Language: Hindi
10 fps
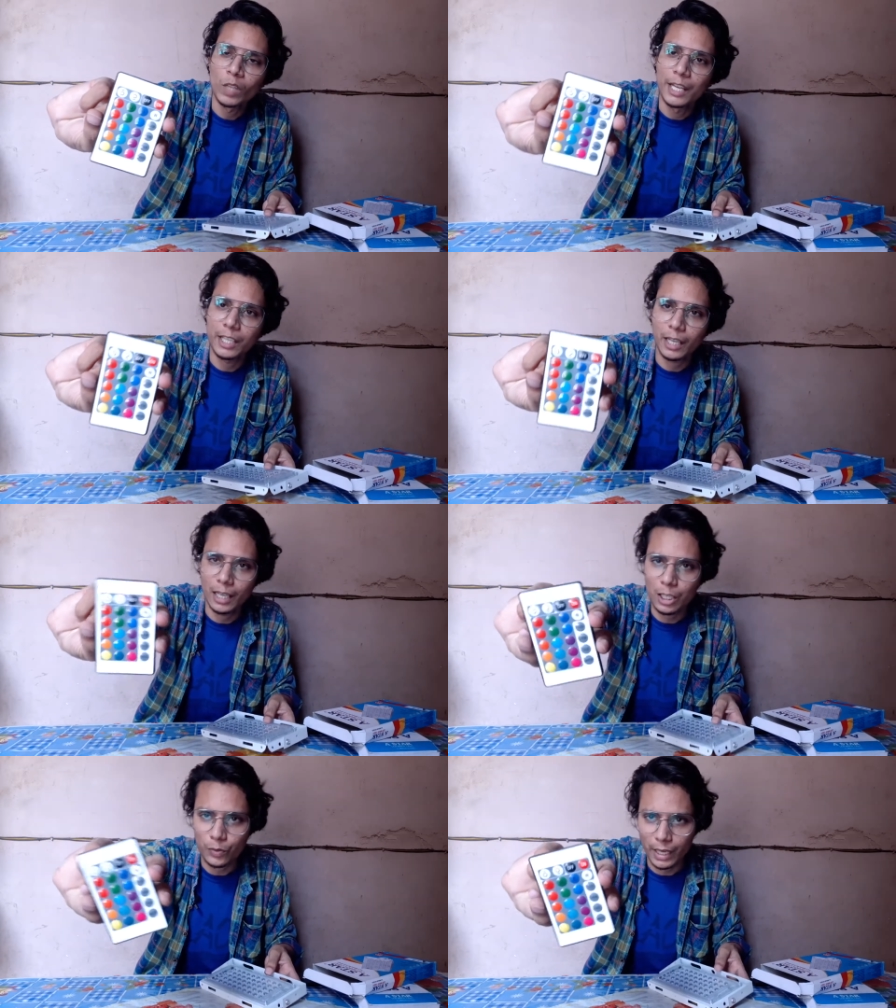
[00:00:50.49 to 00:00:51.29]
इसके
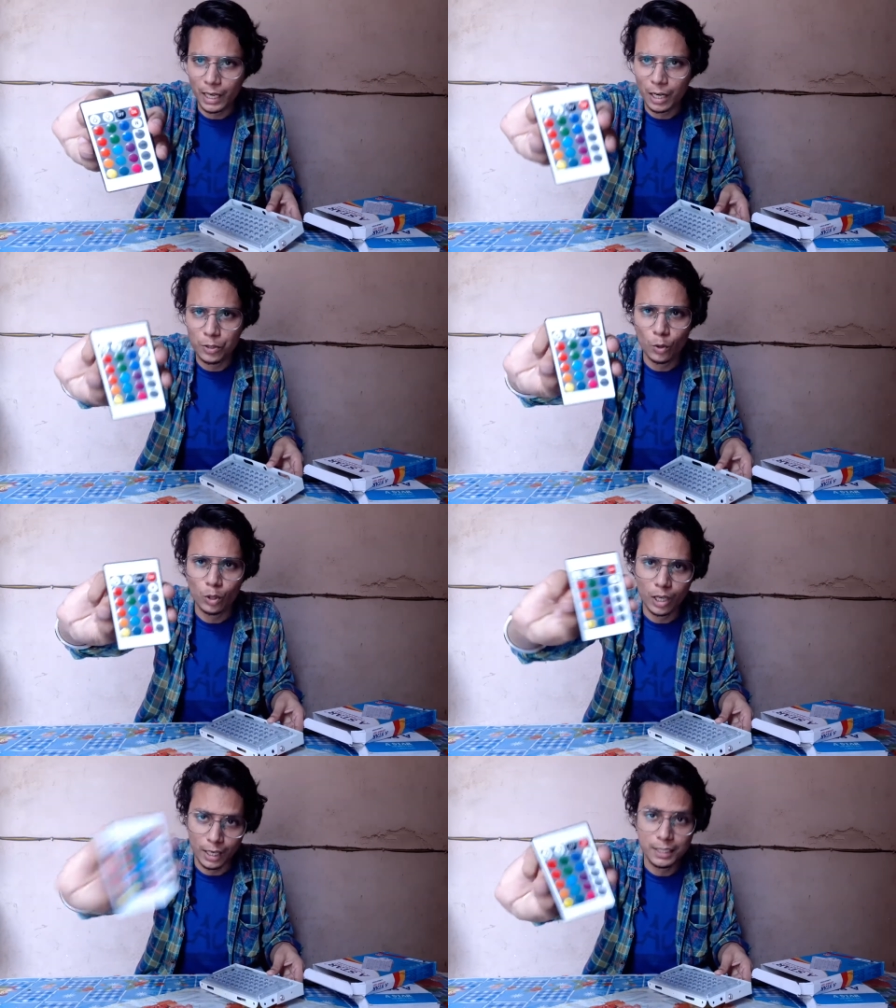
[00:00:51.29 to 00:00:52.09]
कलर्स वगैरह कंट्रोल
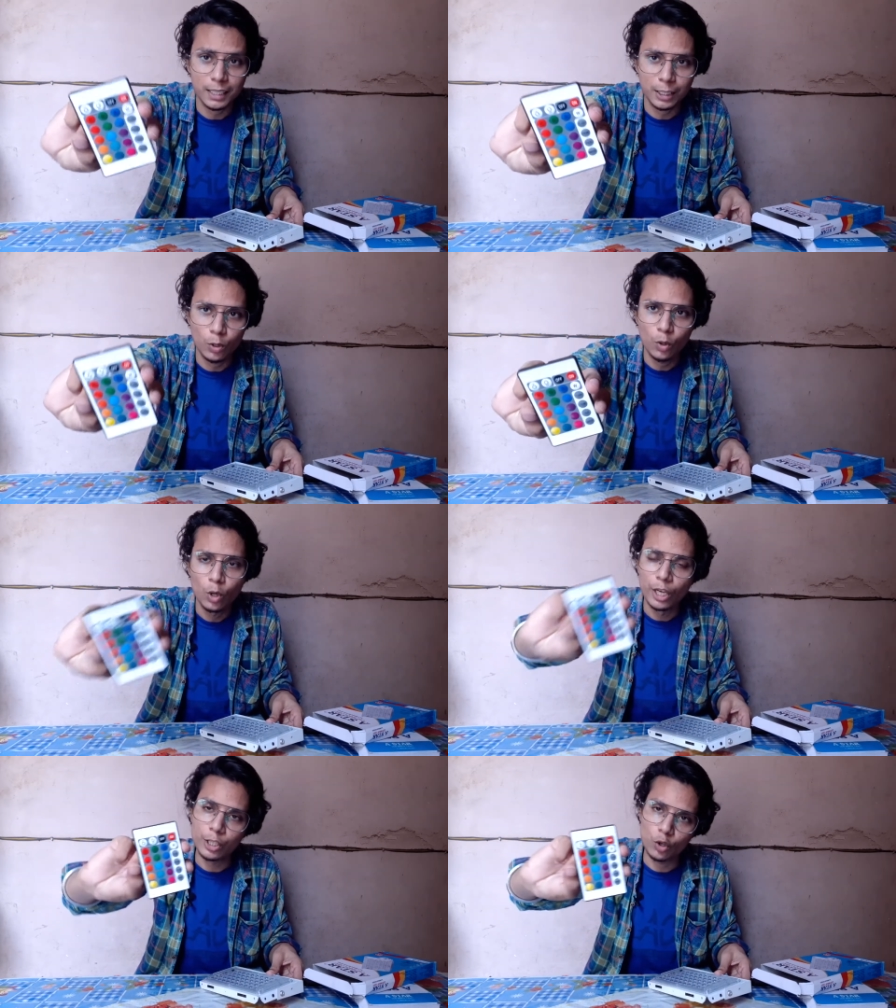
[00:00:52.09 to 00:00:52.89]
कर सकते हो
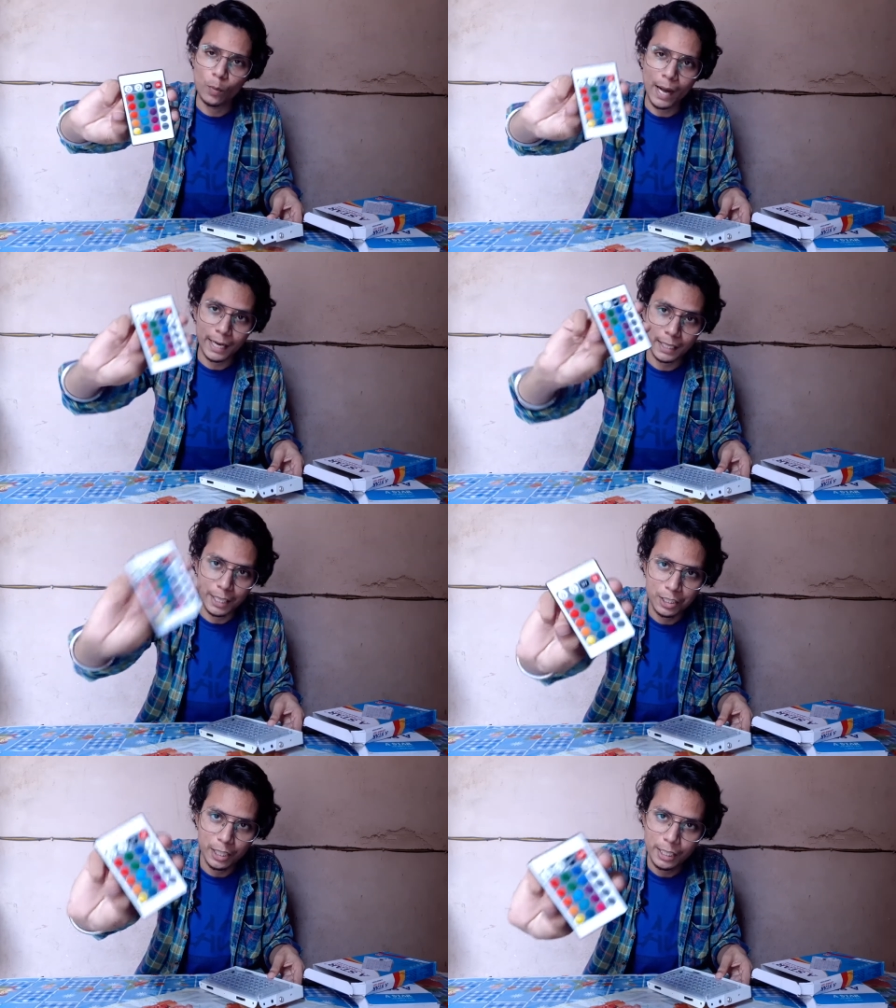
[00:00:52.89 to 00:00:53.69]
इसको हम आगे
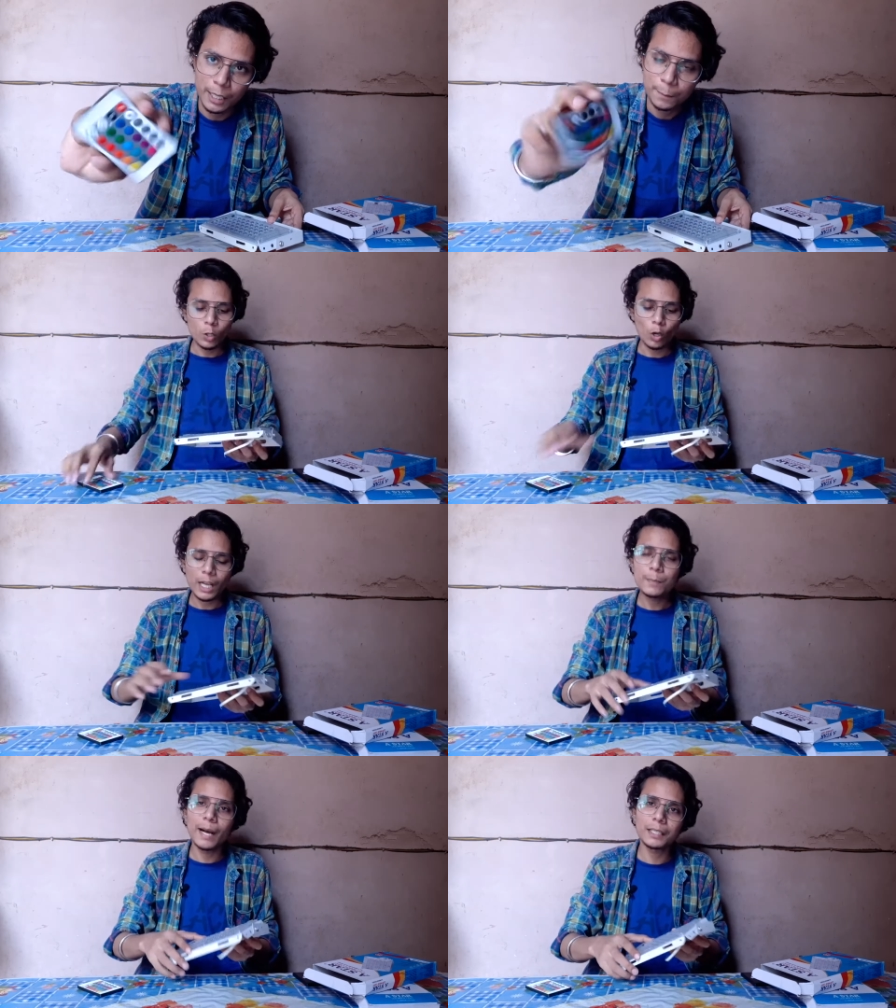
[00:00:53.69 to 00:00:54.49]
टेस्ट करेंगे और
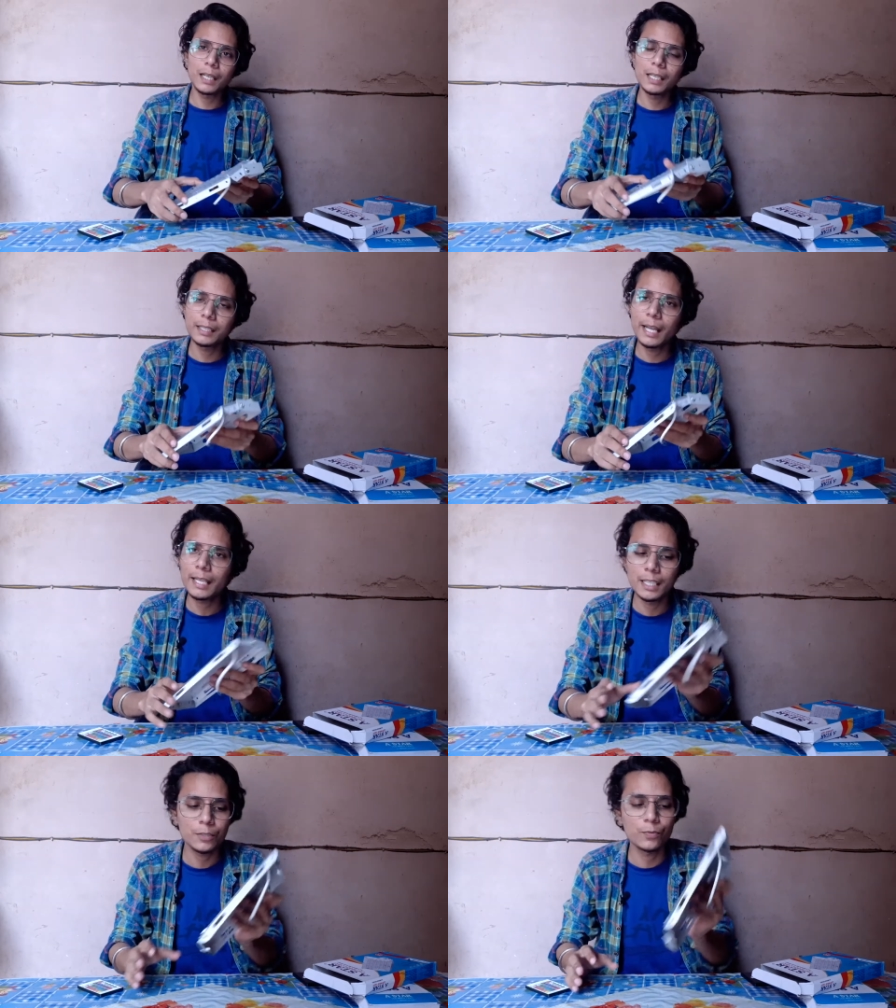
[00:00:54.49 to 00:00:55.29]
गाइस बात कर लेते
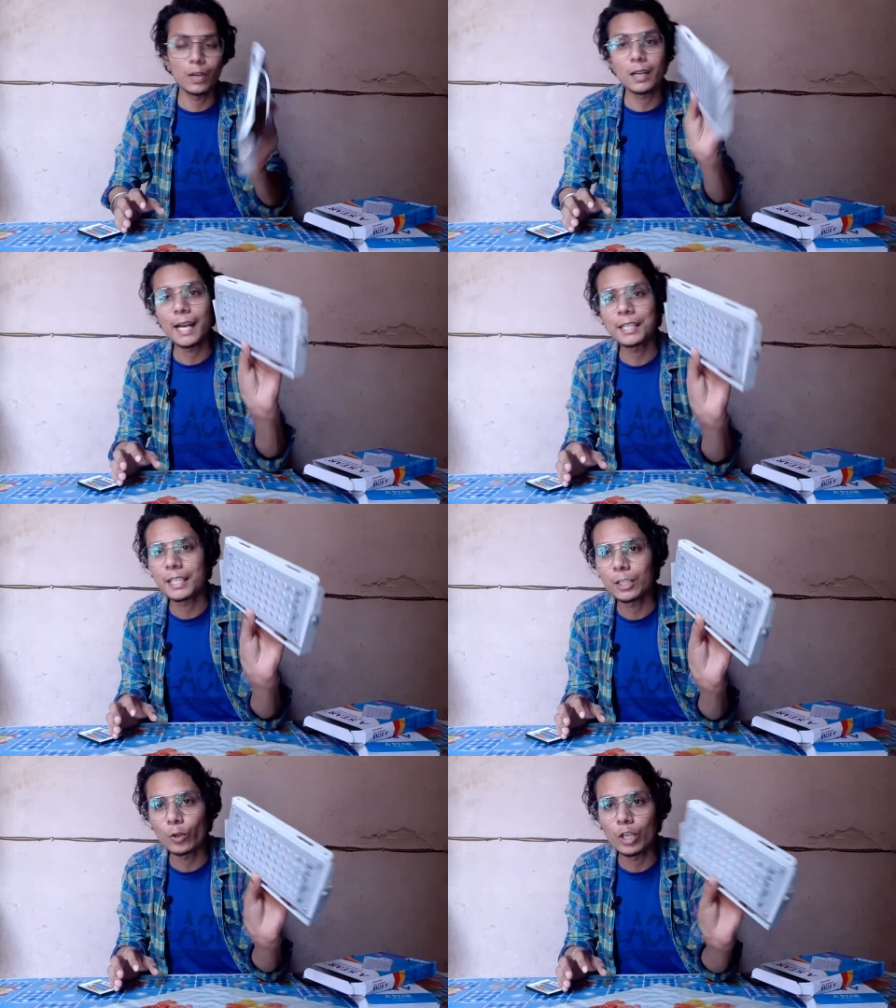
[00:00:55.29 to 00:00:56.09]
हैं इस फ्लड लाइट्स
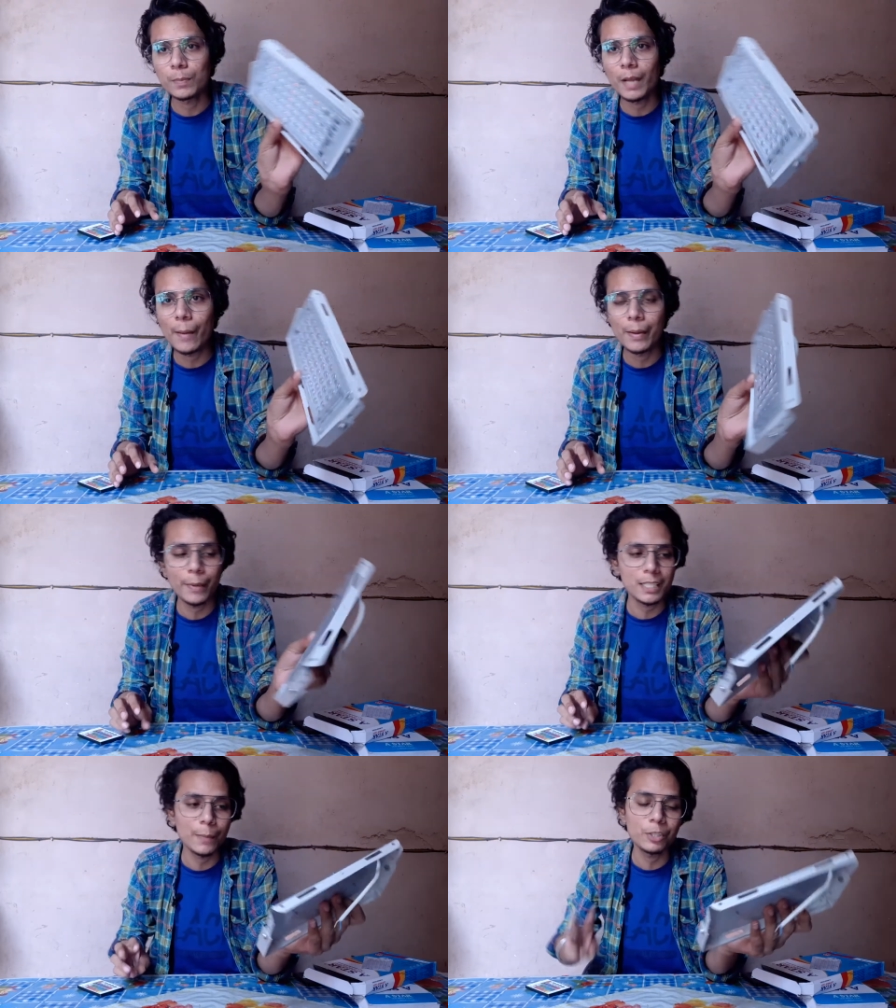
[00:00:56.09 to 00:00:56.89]
की तो इसमें हमारे
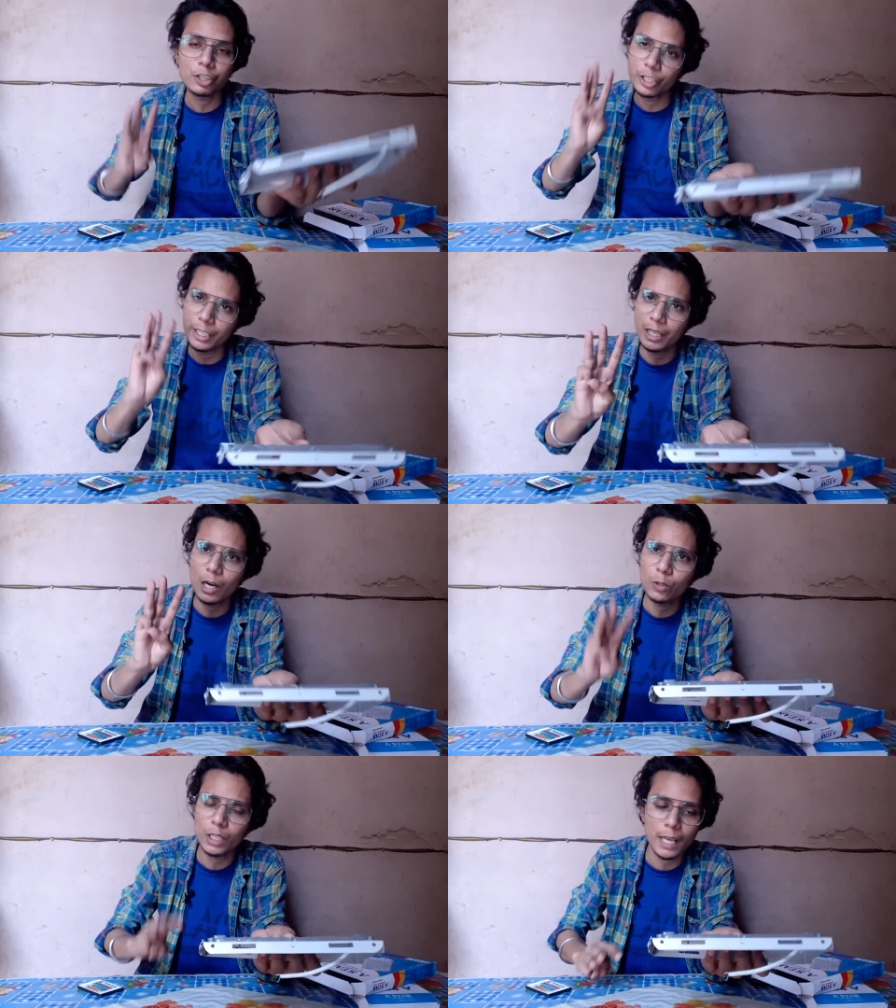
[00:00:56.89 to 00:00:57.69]
पास यहाँ पे तीन
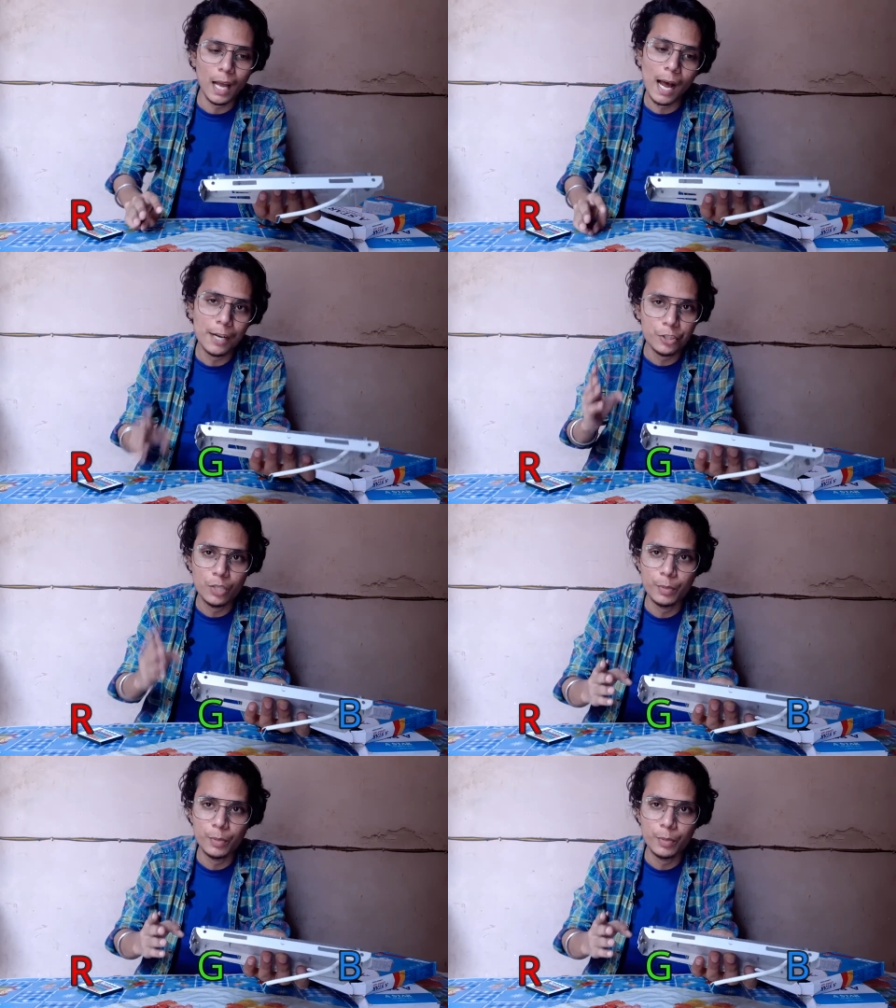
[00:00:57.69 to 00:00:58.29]
कलर होते हैं आर